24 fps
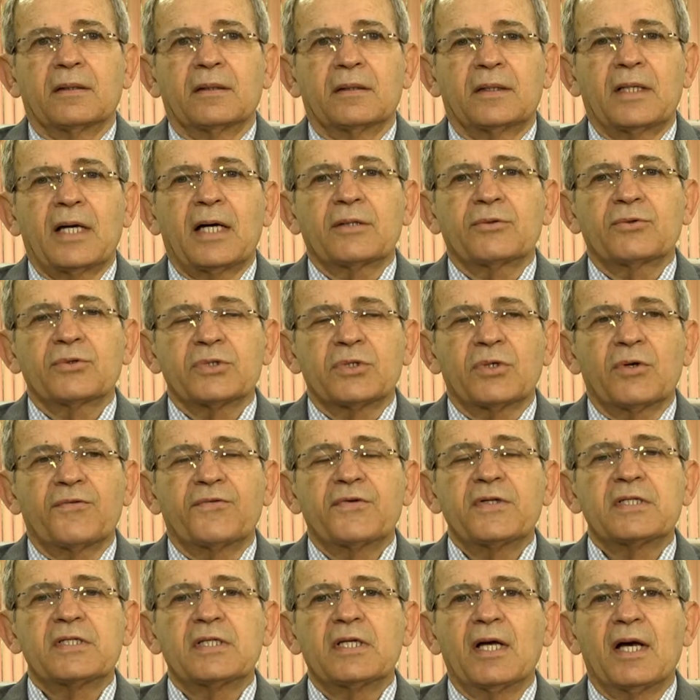Dados
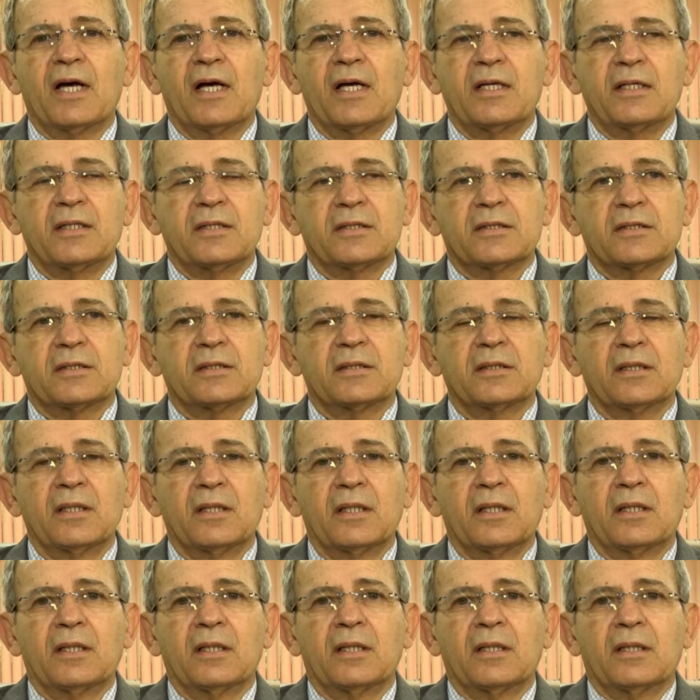oficiais
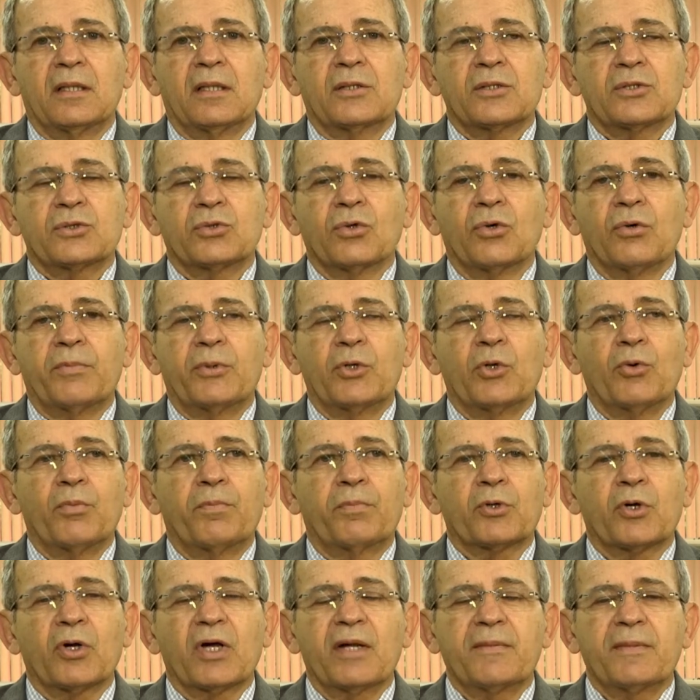sobre o
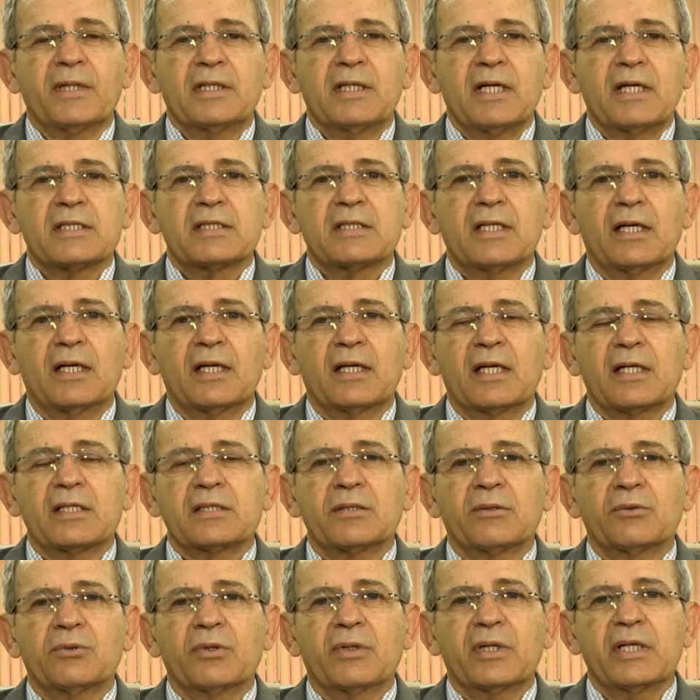Programa de
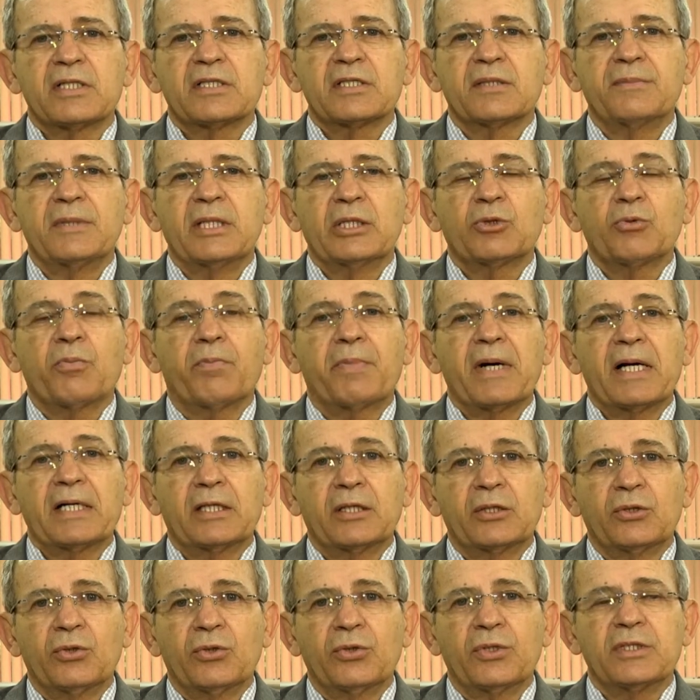Aceleração do Crescimento
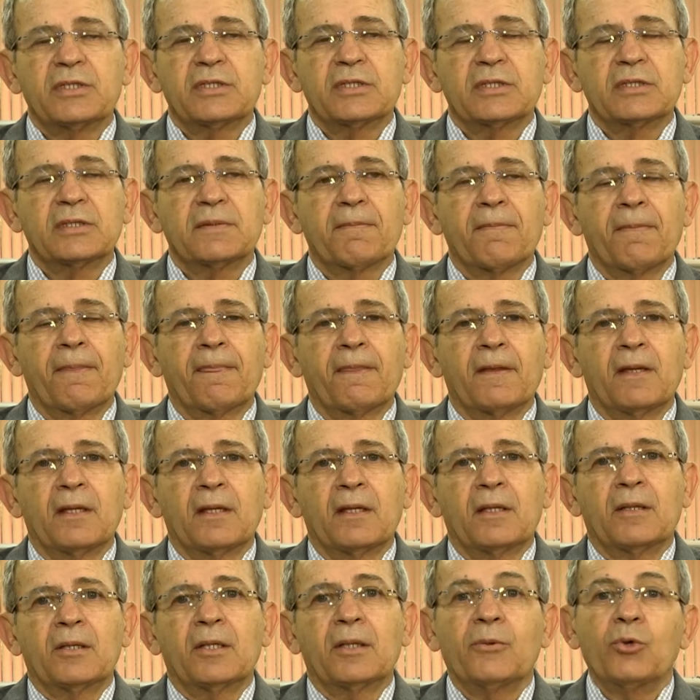PAC2,
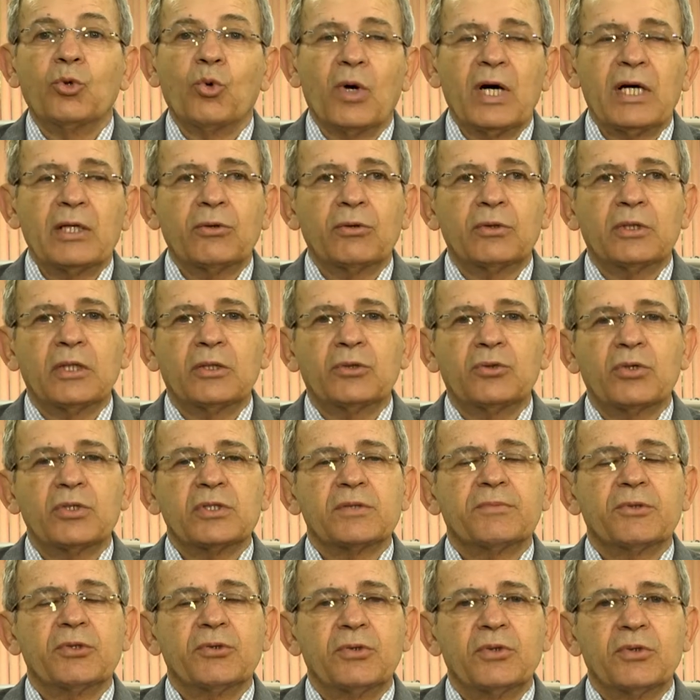no ano de
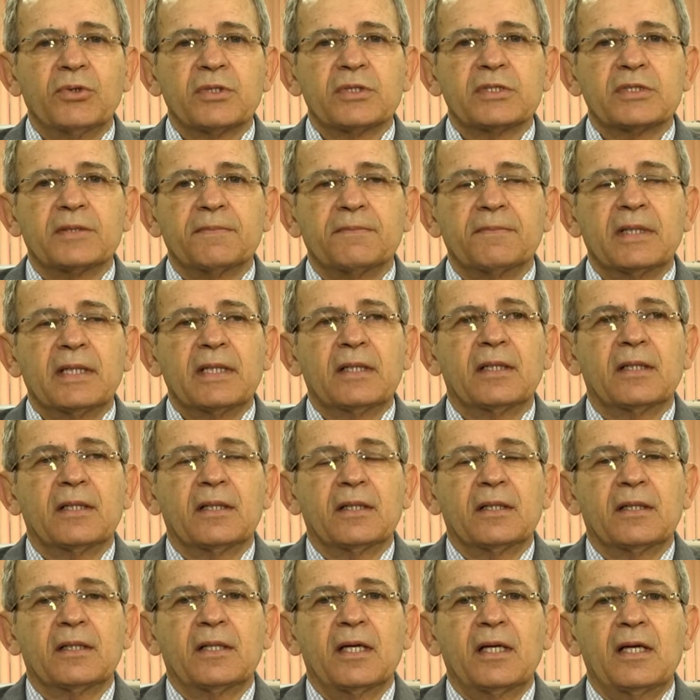2011,
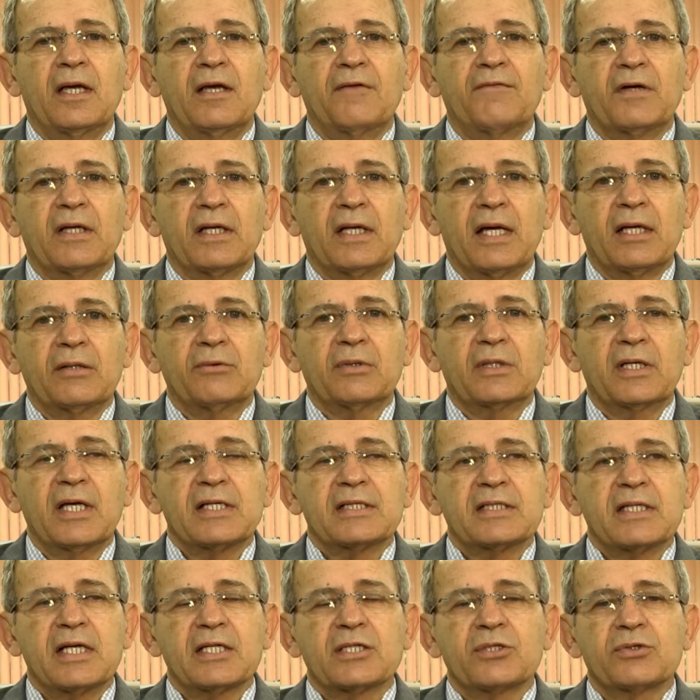têm revelado que
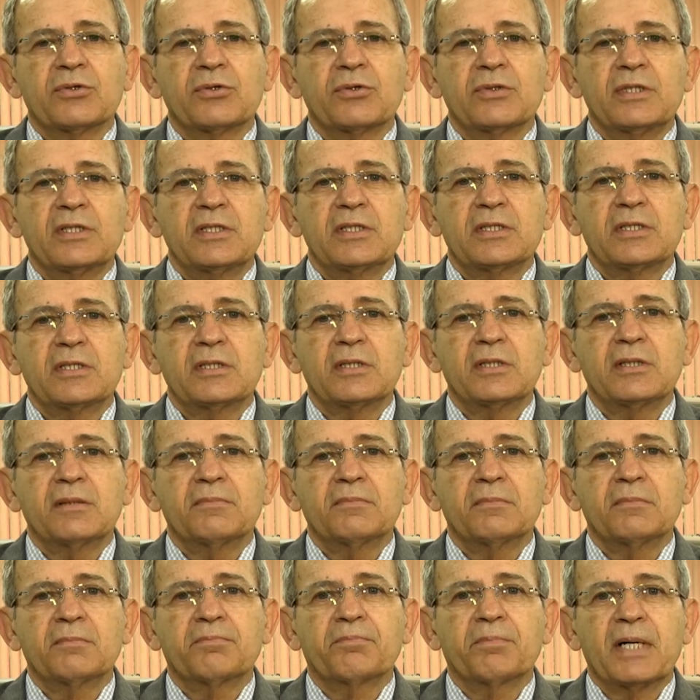as ações
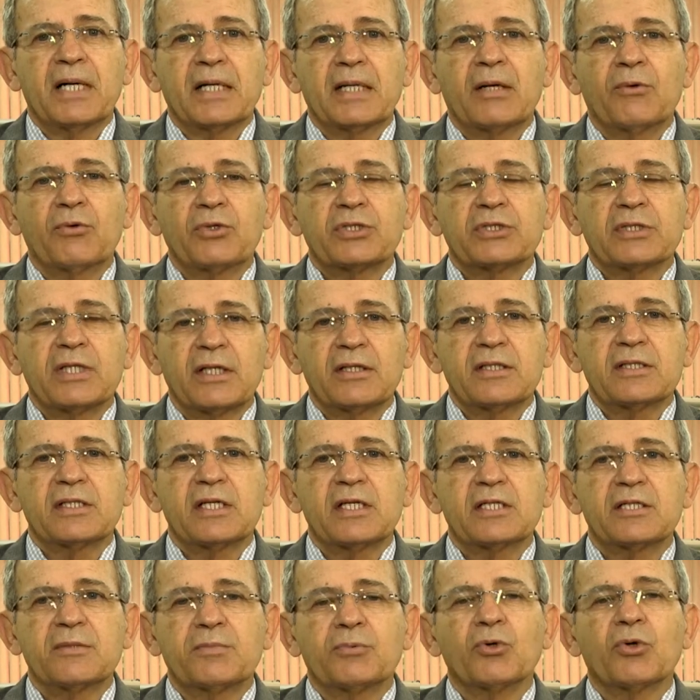para o Estado de
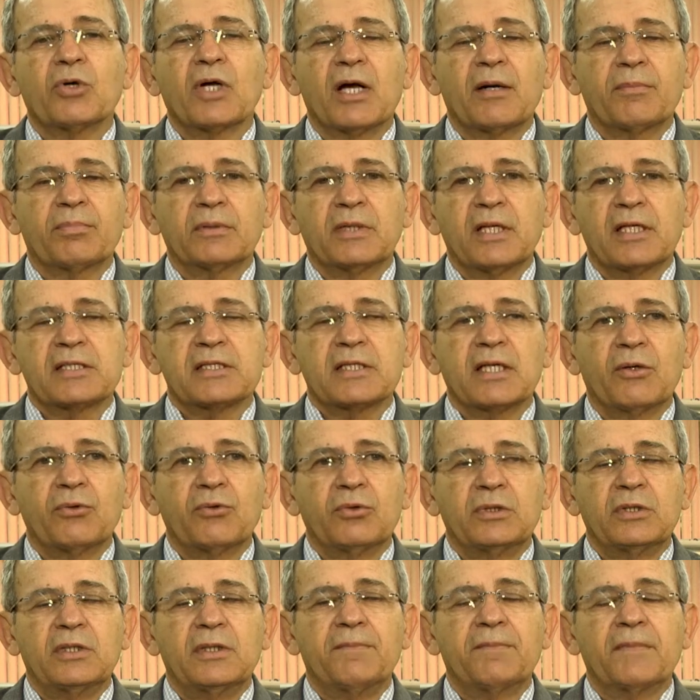Sergipe no campo da
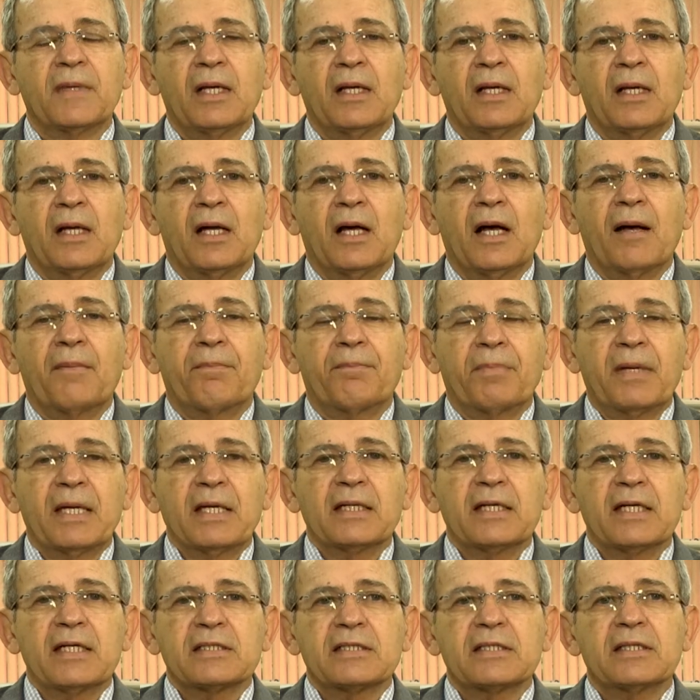saúde,
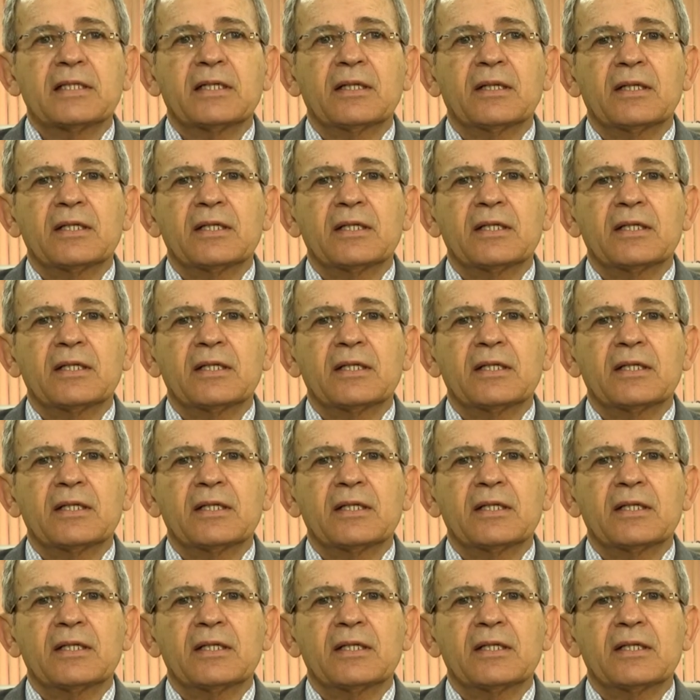apenas